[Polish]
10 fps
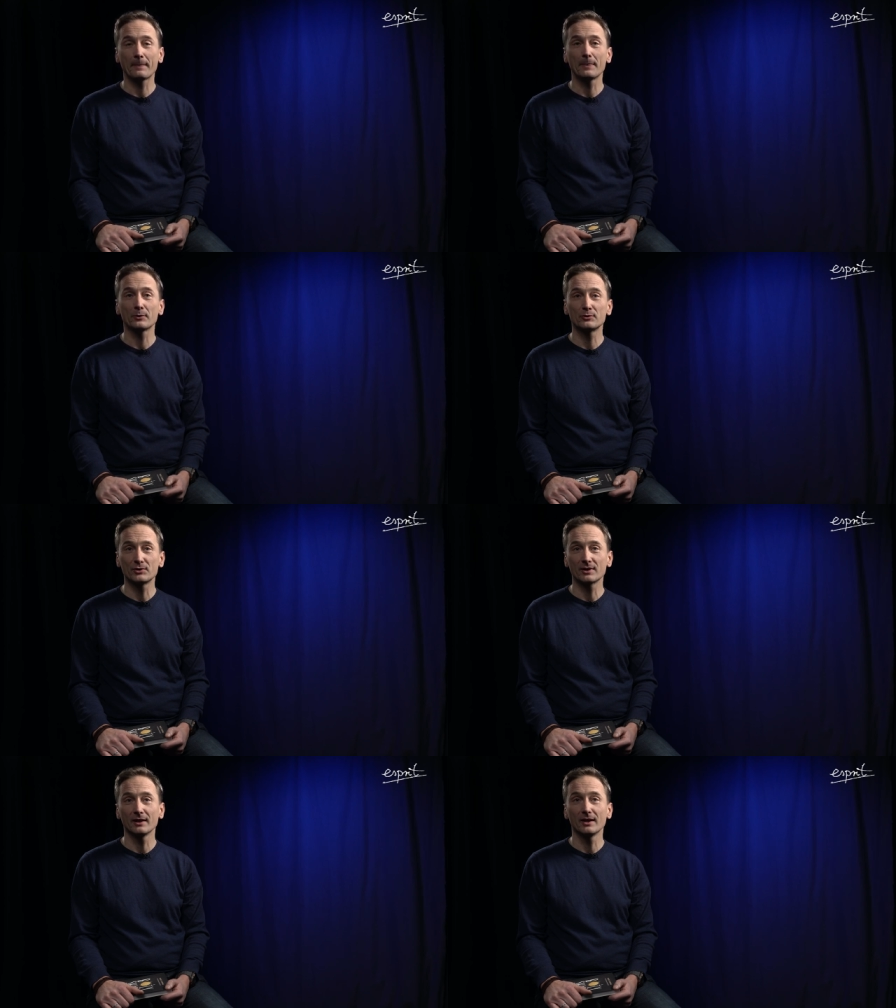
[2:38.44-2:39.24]
Do
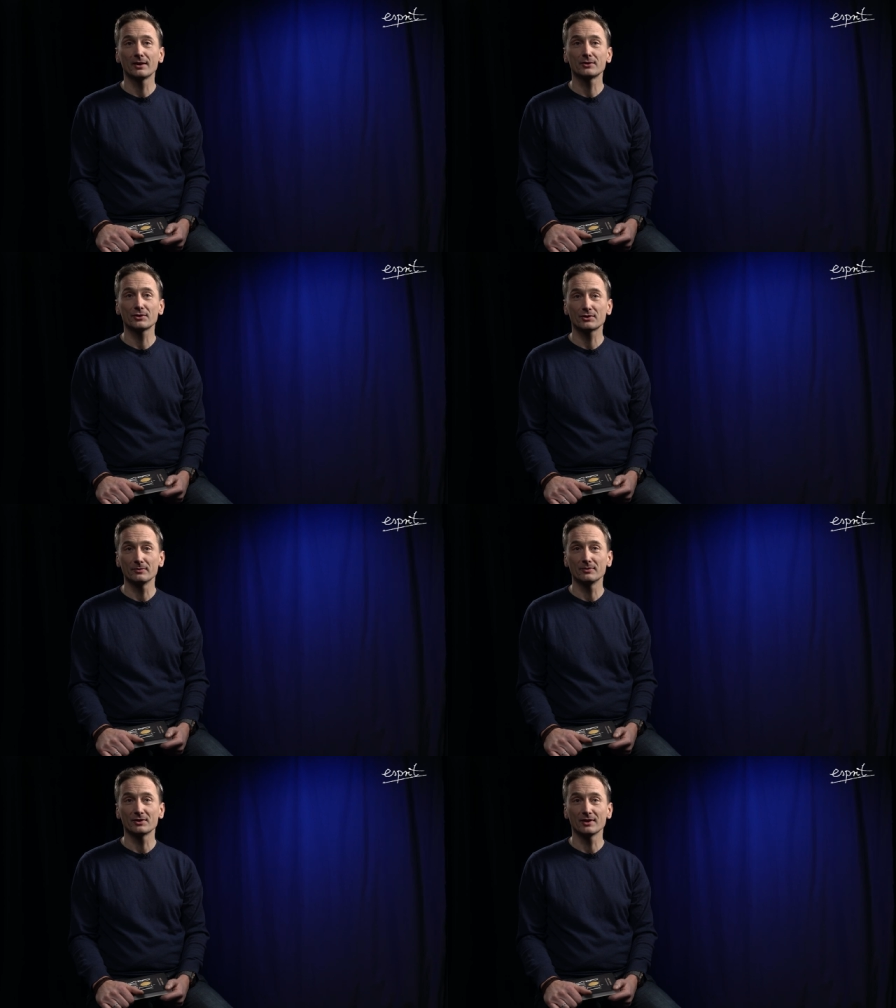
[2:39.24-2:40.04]
dzisiaj
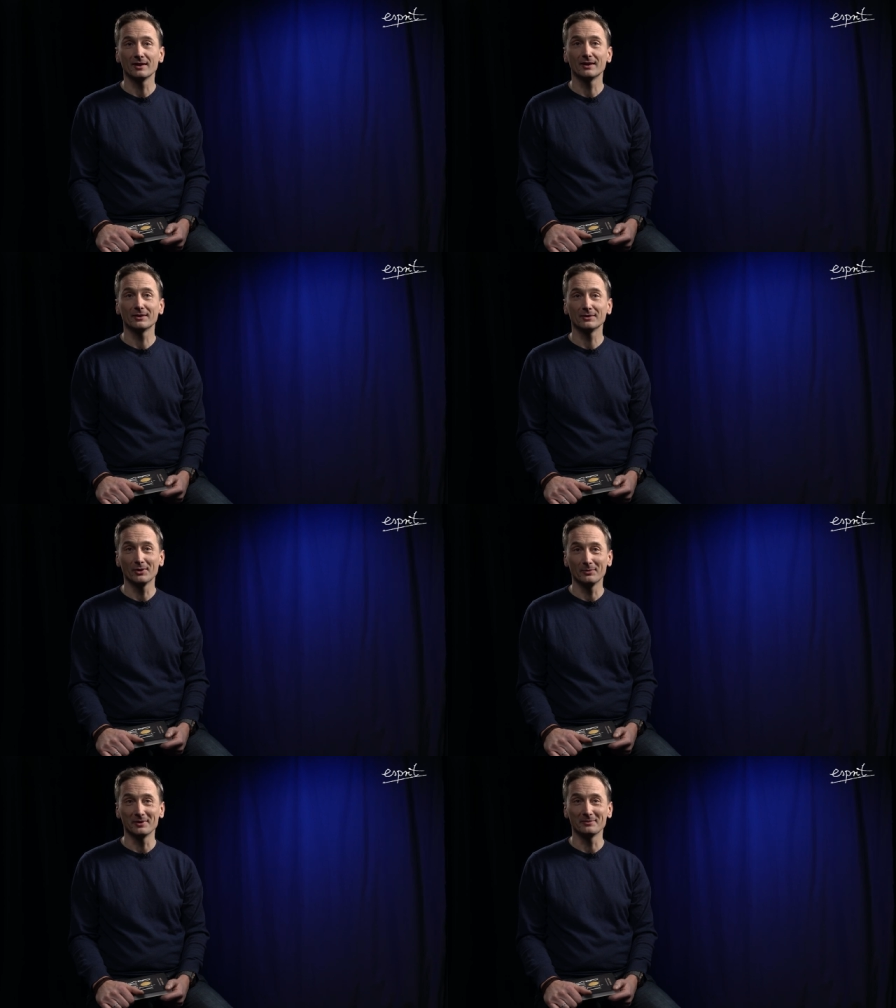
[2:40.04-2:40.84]
cieszymy się
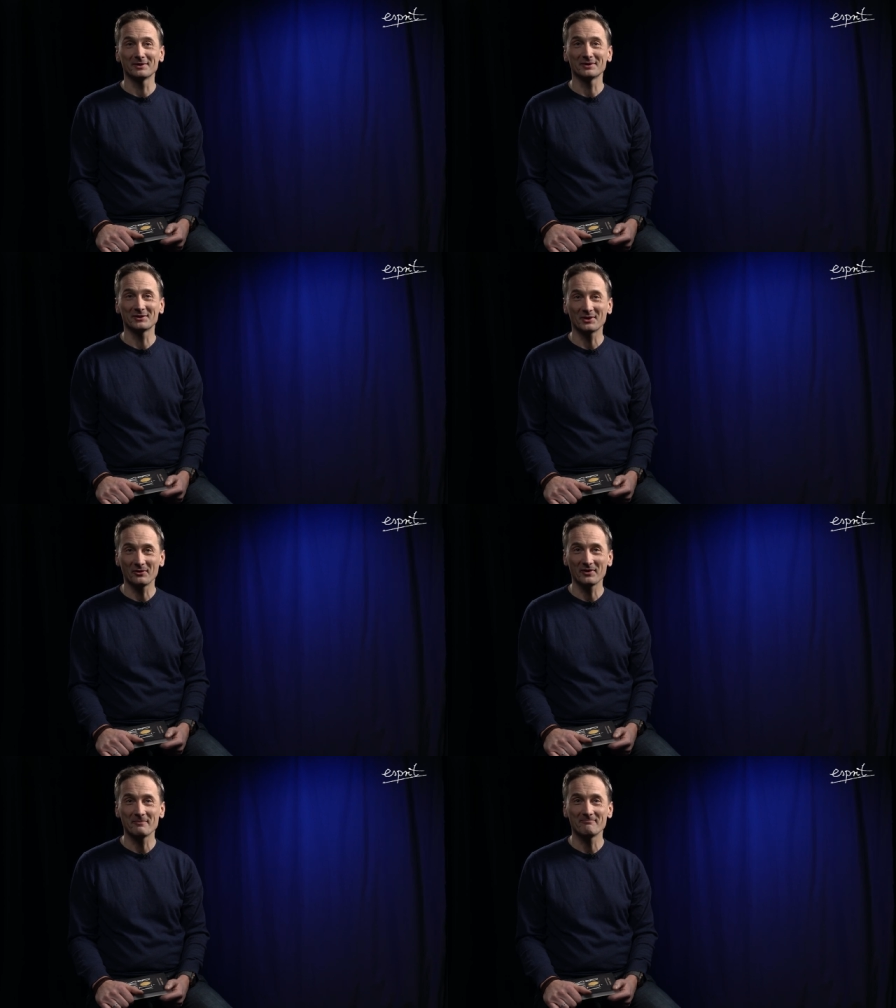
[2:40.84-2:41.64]
dobrym
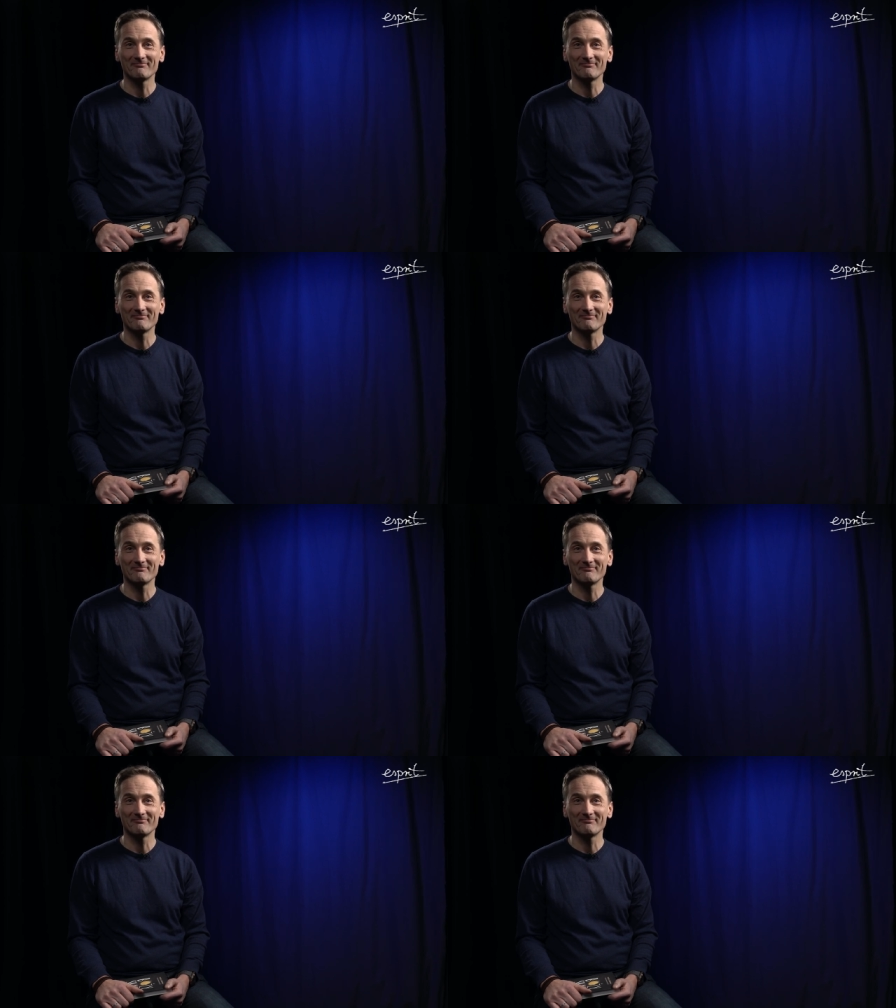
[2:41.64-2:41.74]
zdrowiem.